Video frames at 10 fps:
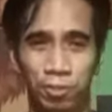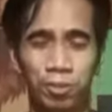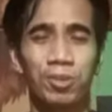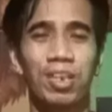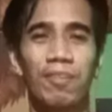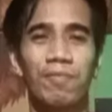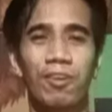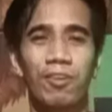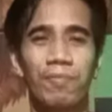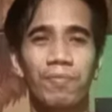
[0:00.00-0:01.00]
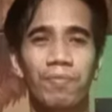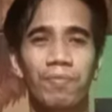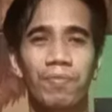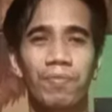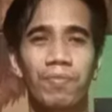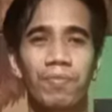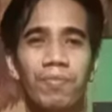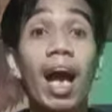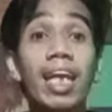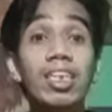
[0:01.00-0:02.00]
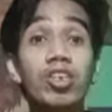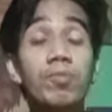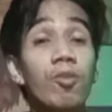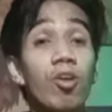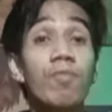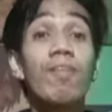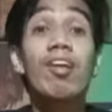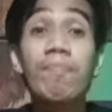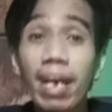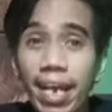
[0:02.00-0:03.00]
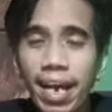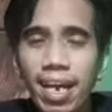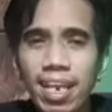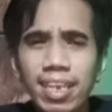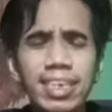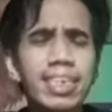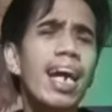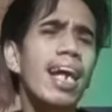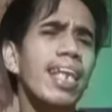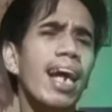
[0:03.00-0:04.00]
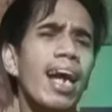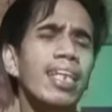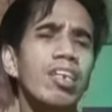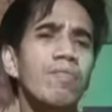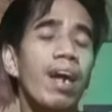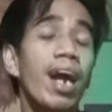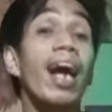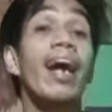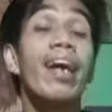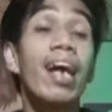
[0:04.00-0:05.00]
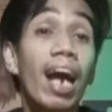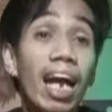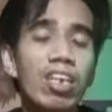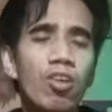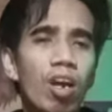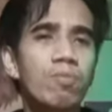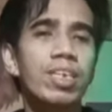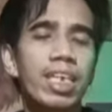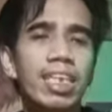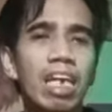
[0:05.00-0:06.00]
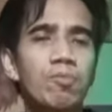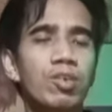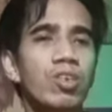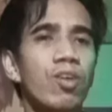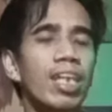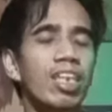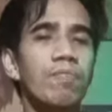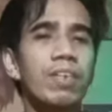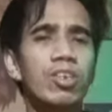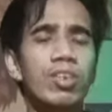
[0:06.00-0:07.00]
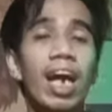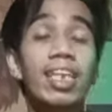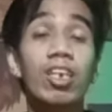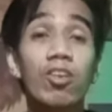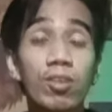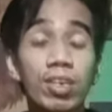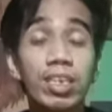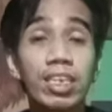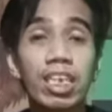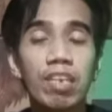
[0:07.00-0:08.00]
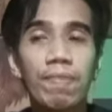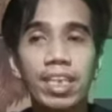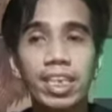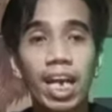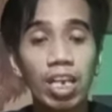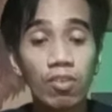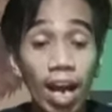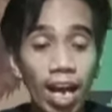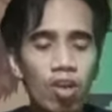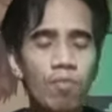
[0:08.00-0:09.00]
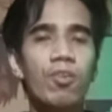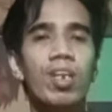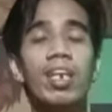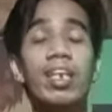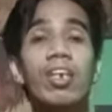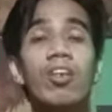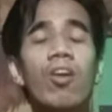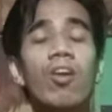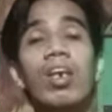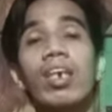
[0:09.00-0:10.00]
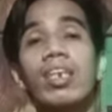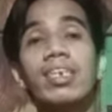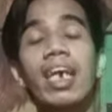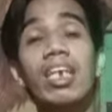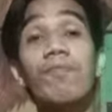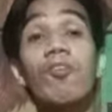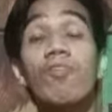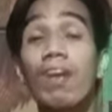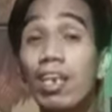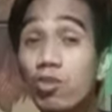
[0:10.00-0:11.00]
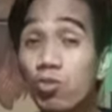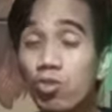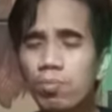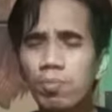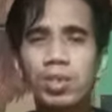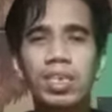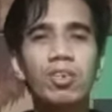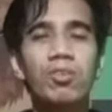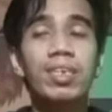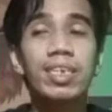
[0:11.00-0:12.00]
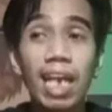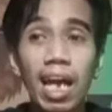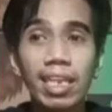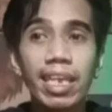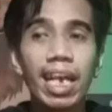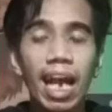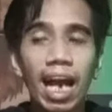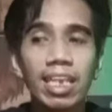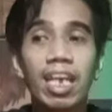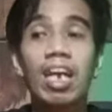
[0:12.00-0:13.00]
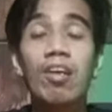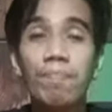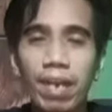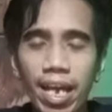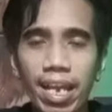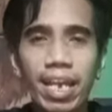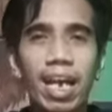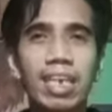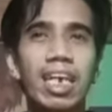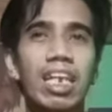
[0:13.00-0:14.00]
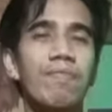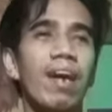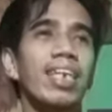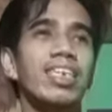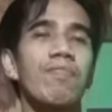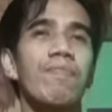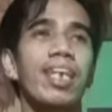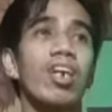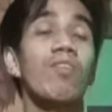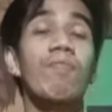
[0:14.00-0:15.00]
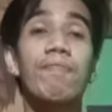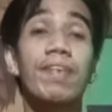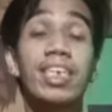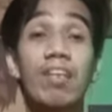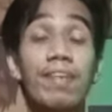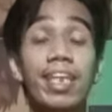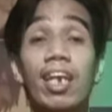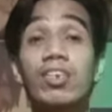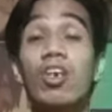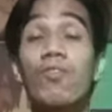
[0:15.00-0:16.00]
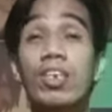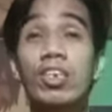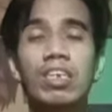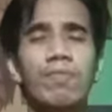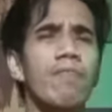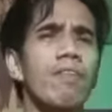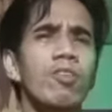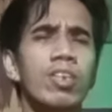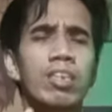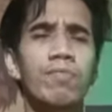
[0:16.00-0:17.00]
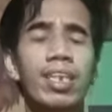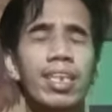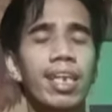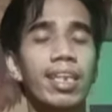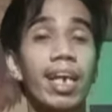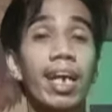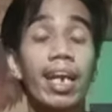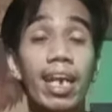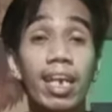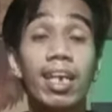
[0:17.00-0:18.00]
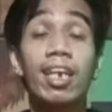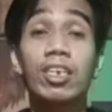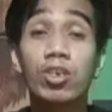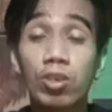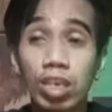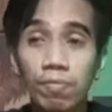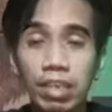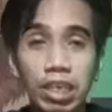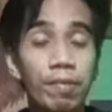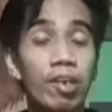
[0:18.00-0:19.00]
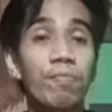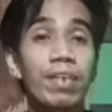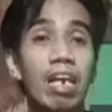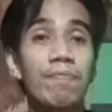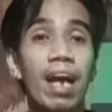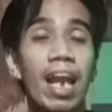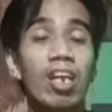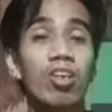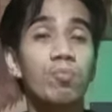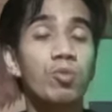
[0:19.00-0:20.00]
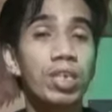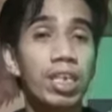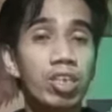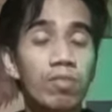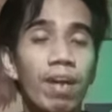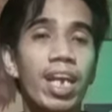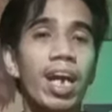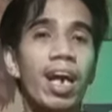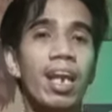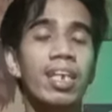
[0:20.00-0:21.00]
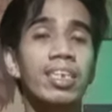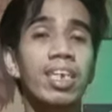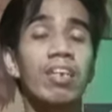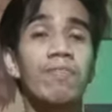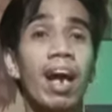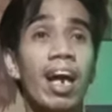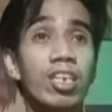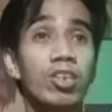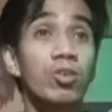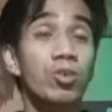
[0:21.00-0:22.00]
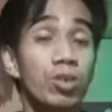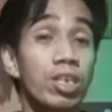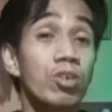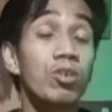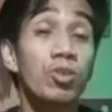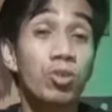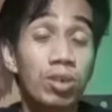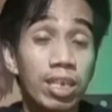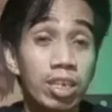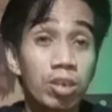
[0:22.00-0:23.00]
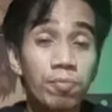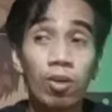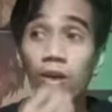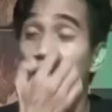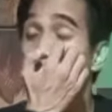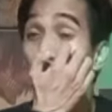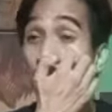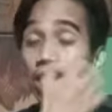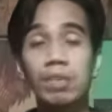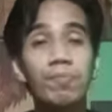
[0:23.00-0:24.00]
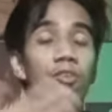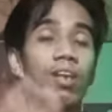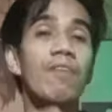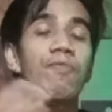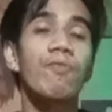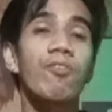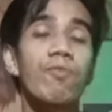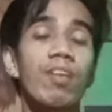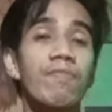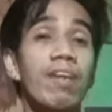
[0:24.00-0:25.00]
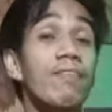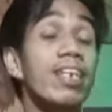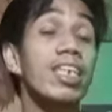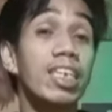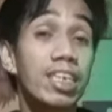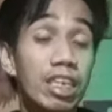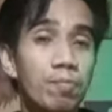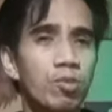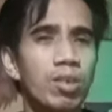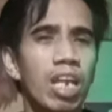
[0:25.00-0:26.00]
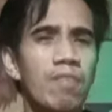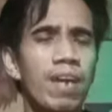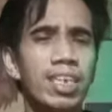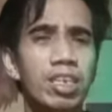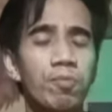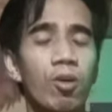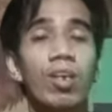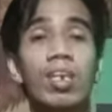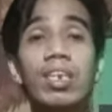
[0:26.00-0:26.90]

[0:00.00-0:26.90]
Good luck po. At yun po, mga Bayang Kalorista at ang ating mga kayo Cubs ay natapos na ating video na ating konting silip at giya ngayong araw po ng linggo na sana po makatulong po sa inyong diskarte at pananaya. Sana makachamba tayo or mapasama tayo sa winner sa mga pabulat ng mga tinatayang ek Sotic Bets. Pero pinapaalala ko po sa inyo, bayang Karisan, na maaari nyo itong sundin kung kursunado nyo po. Kung hindi po, wala pong problema, pwedeng skip nyo na lamang. Kasi po,